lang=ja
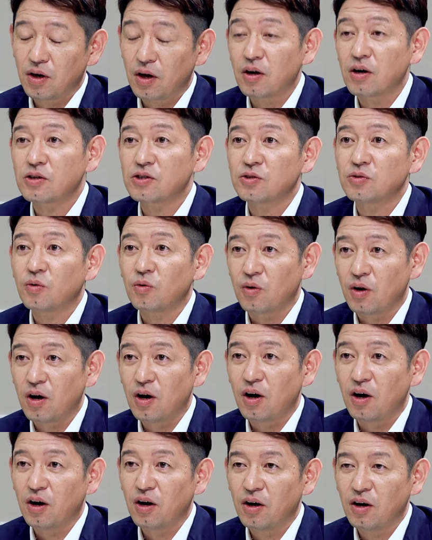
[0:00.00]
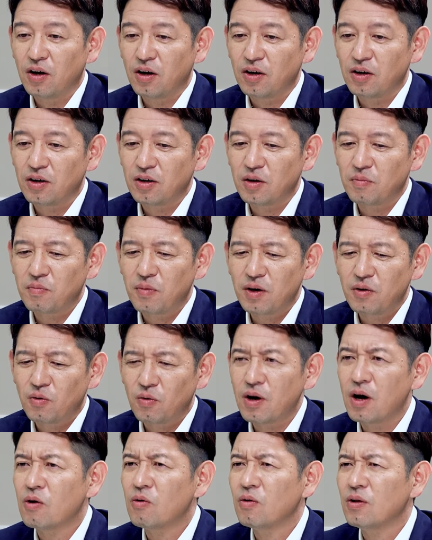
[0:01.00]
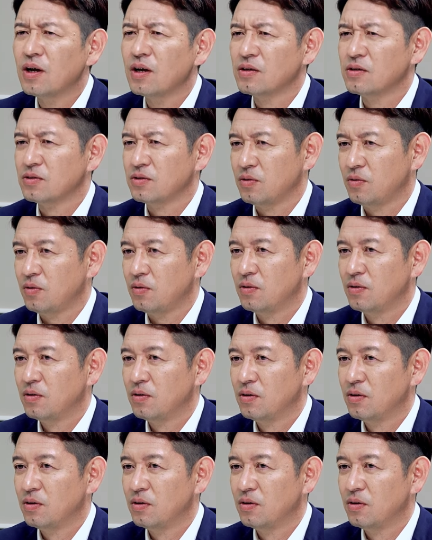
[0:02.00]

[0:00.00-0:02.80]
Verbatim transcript: 喧嘩しようがやっぱり親子なんですよ。